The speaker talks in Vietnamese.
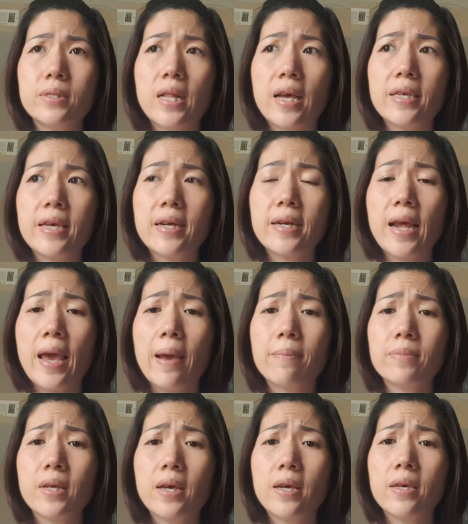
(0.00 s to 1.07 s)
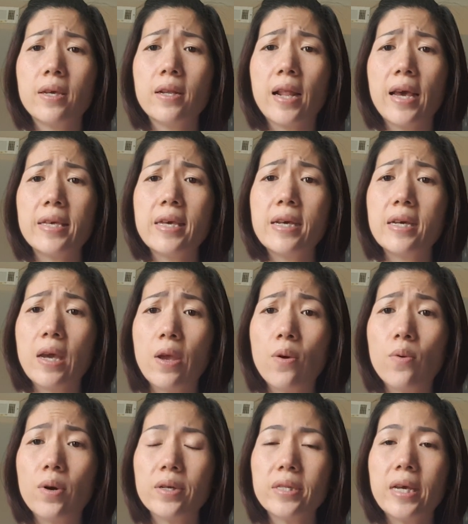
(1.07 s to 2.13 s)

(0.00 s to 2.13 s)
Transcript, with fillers: là Việt Nam thì với lại Việt kiều á,